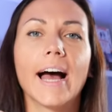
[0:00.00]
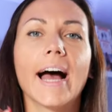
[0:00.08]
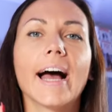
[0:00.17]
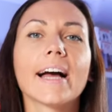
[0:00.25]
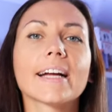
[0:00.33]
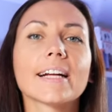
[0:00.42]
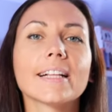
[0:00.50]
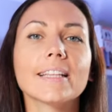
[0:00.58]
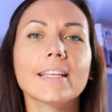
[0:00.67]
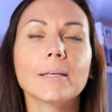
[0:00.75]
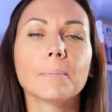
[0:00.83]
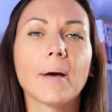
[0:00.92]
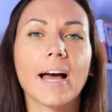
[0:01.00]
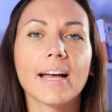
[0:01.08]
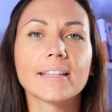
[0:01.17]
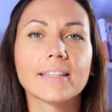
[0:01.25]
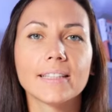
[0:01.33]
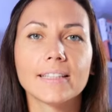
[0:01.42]

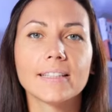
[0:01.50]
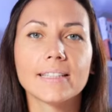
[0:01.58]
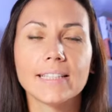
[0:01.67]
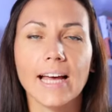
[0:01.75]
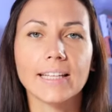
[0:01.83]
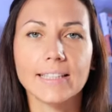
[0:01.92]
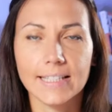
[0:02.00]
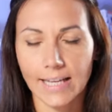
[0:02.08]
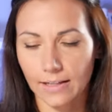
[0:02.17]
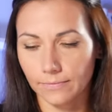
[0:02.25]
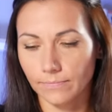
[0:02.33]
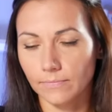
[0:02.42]
Aklimatyzacja.